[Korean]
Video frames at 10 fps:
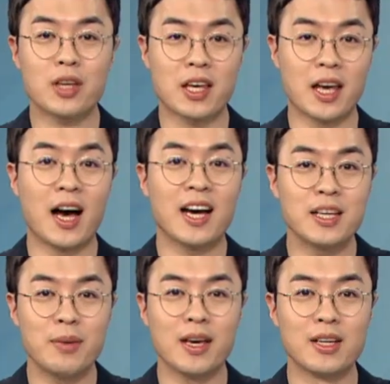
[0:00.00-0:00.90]
등에게
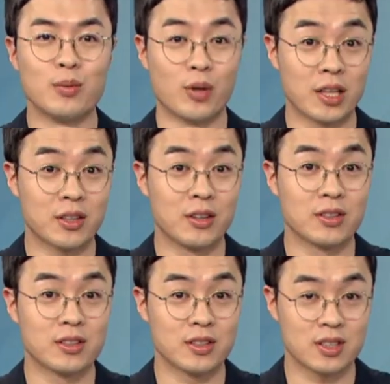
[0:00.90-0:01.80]
항의 메일을
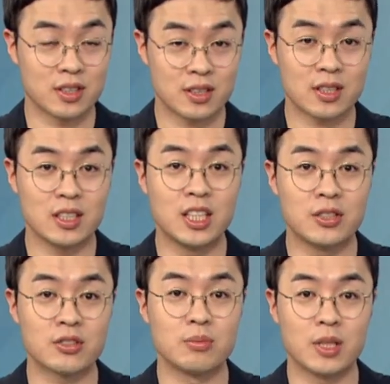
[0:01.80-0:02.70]
보냈던 일이
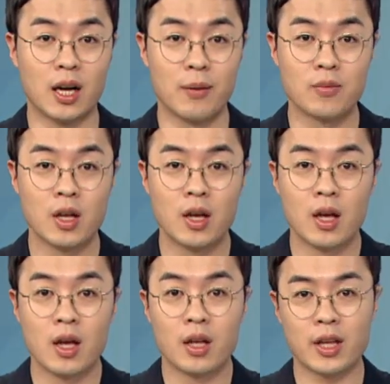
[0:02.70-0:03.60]
있었습니다. 네.
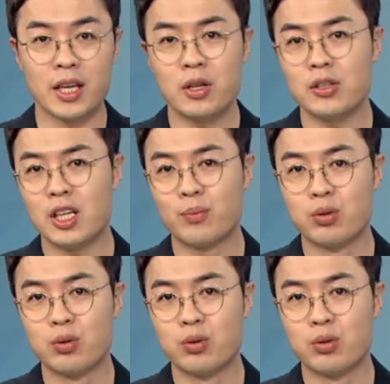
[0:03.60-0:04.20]
네, 이런 일이